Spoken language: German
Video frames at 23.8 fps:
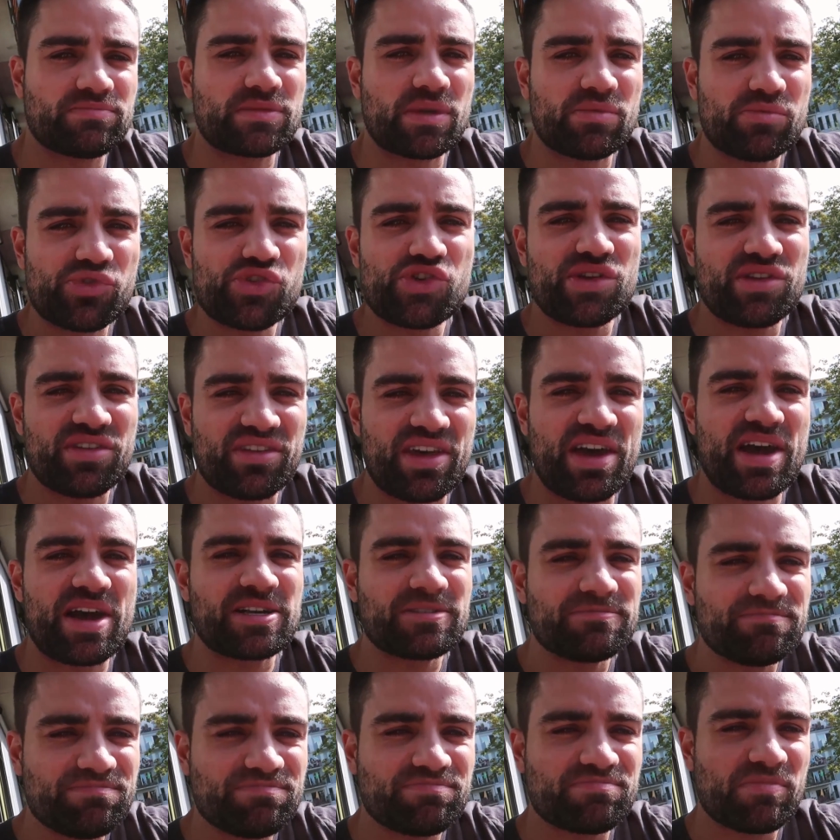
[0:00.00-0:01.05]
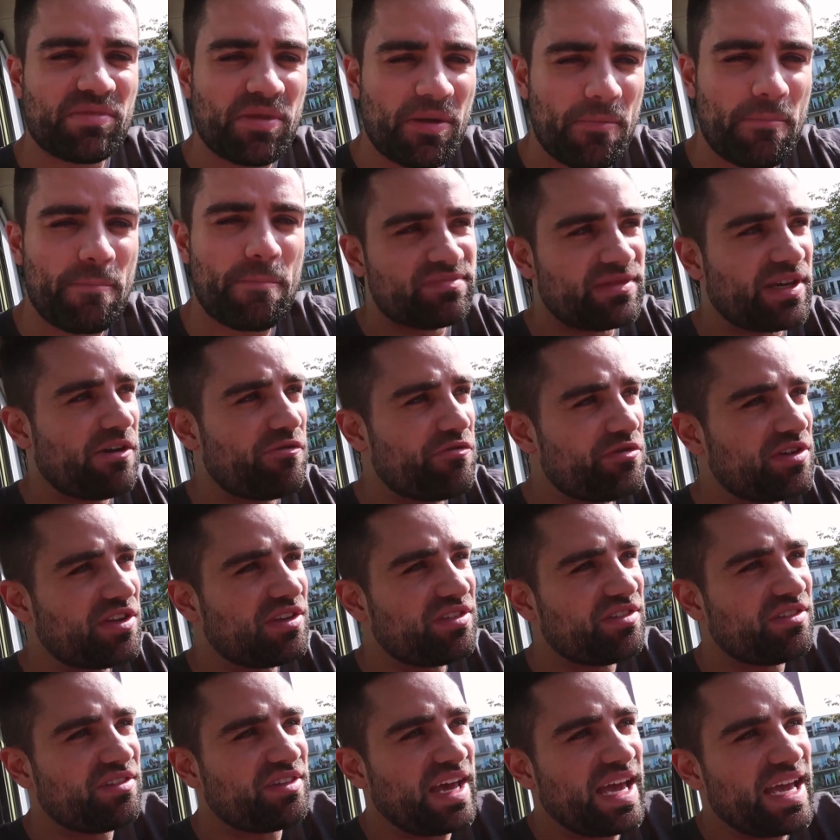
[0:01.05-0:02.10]
Man muss schon sagen, dafür,
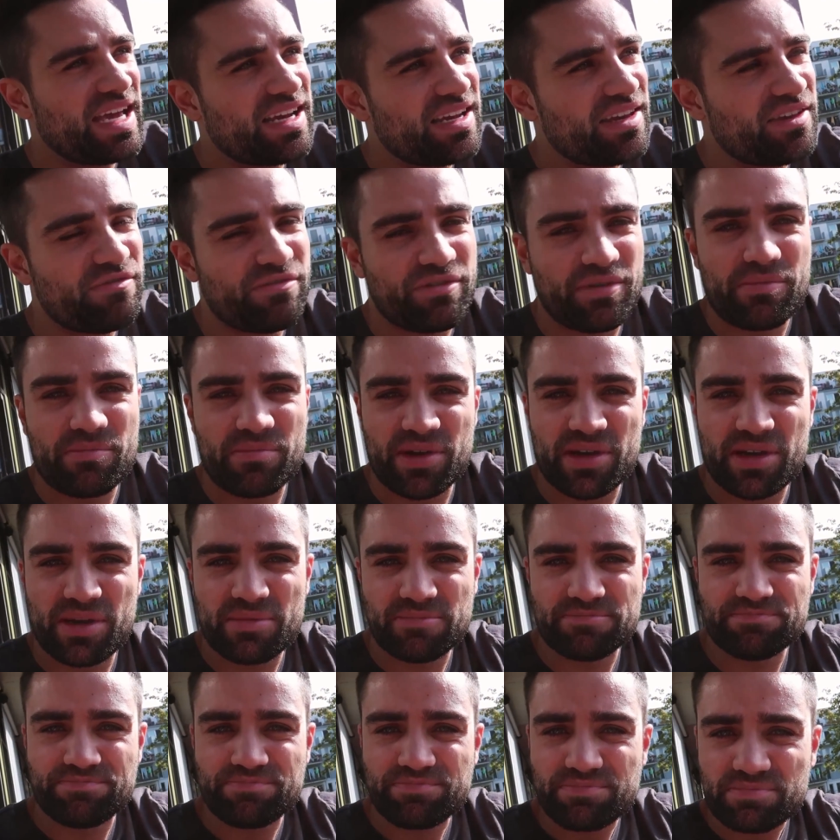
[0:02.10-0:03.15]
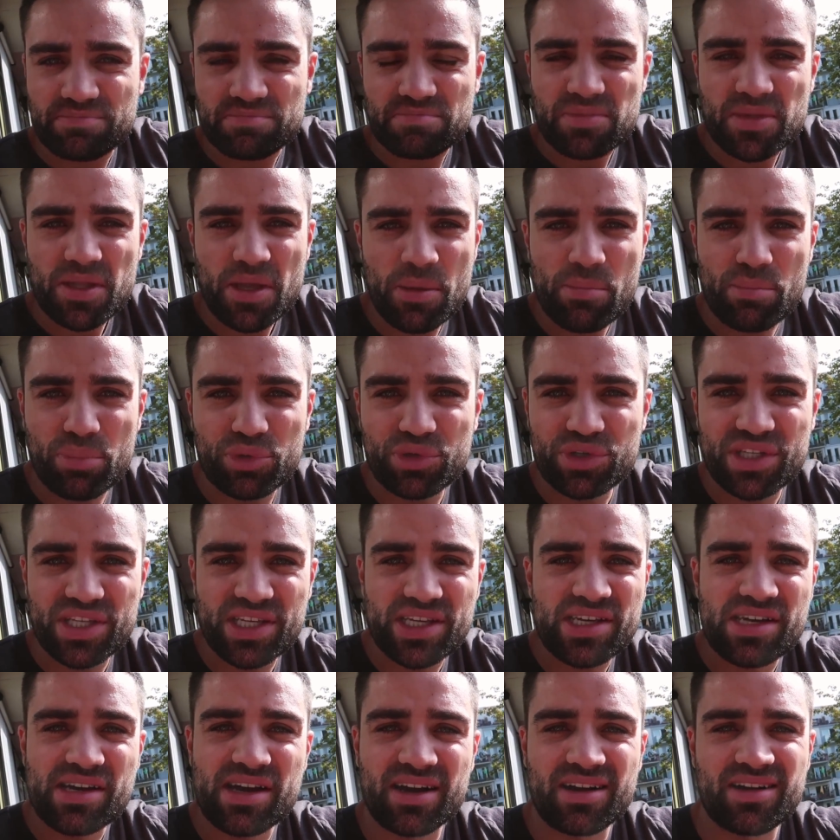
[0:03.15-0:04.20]
dass das eigentlich vom äh,
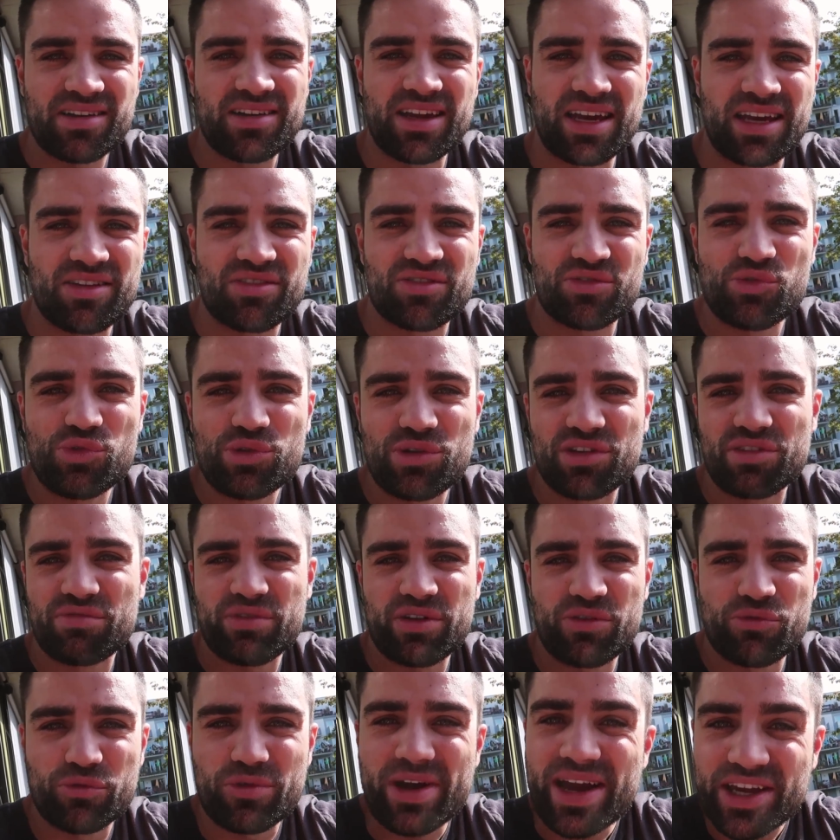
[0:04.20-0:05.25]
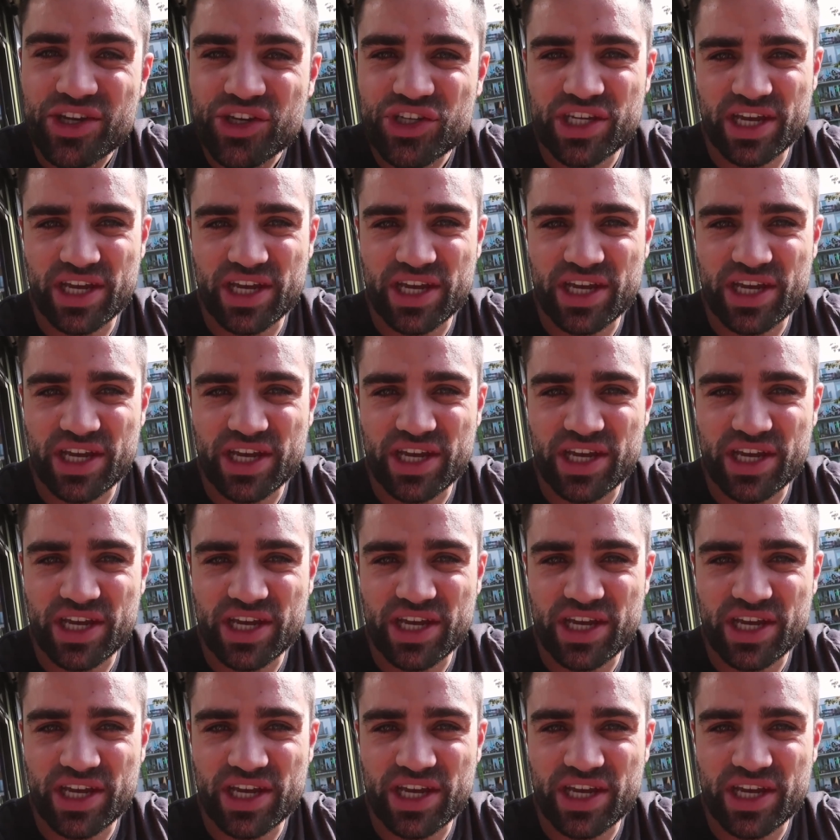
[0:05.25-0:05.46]
Proteingehalt eigentlich so gut ist wie ein Whey